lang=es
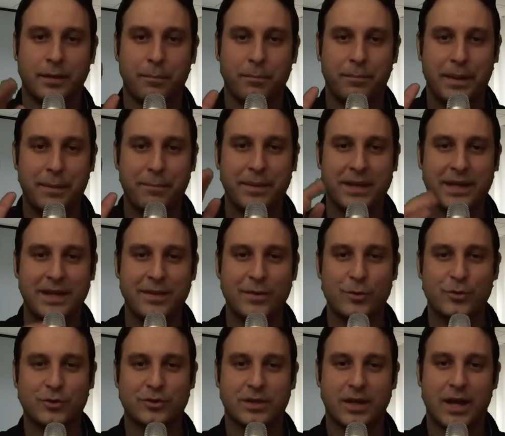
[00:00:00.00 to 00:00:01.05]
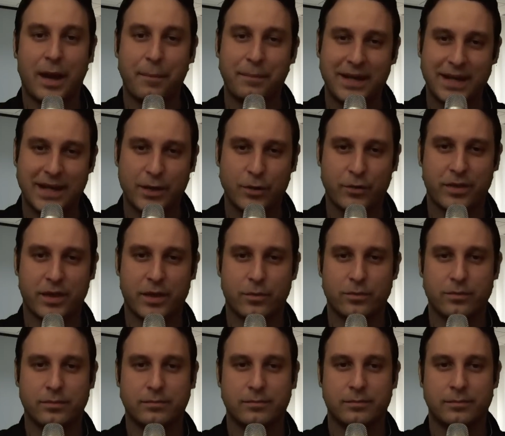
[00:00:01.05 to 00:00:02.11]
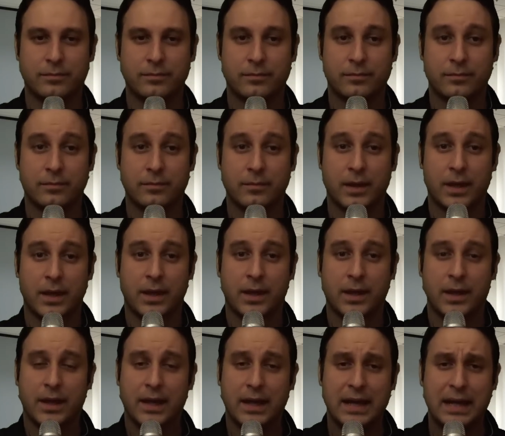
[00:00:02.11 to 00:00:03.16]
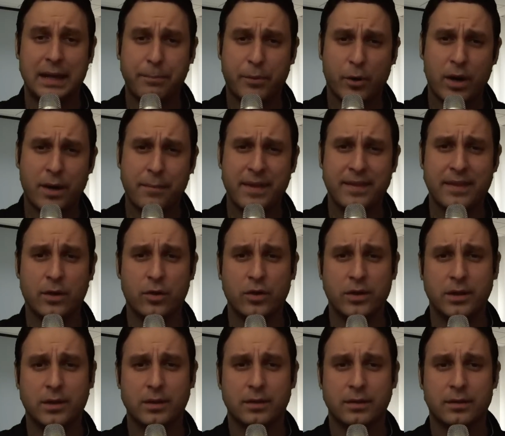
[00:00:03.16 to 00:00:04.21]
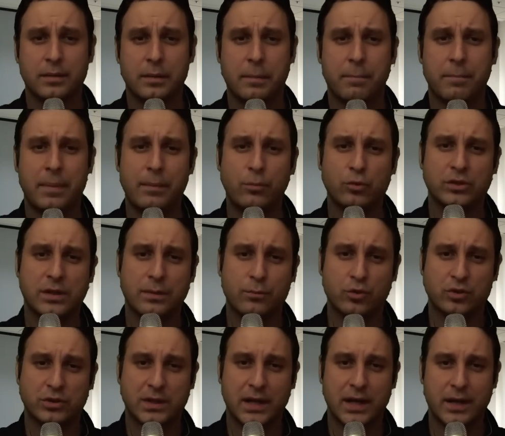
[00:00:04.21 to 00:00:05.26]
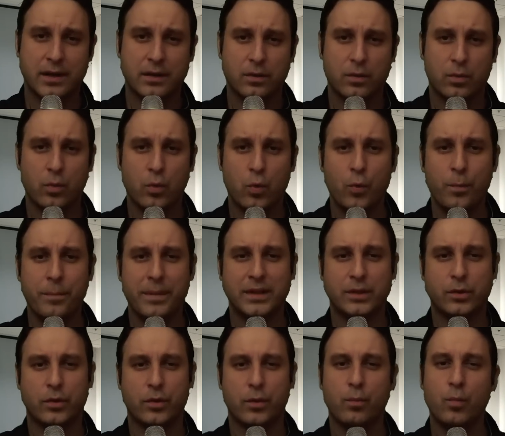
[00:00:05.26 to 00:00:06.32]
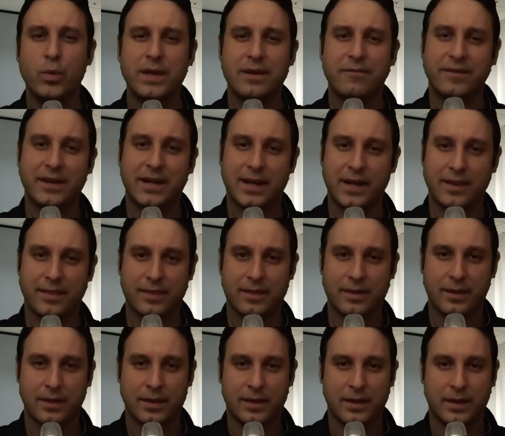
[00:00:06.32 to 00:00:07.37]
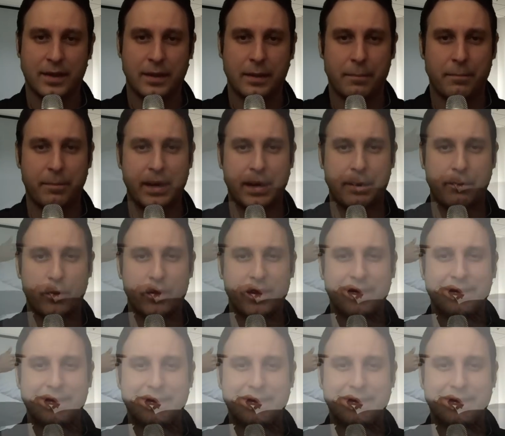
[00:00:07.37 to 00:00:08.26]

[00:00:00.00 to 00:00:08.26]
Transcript: Bienvenidos a Milenio Cero. En el programa de hoy vamos a mostrar un método muy eficaz para poder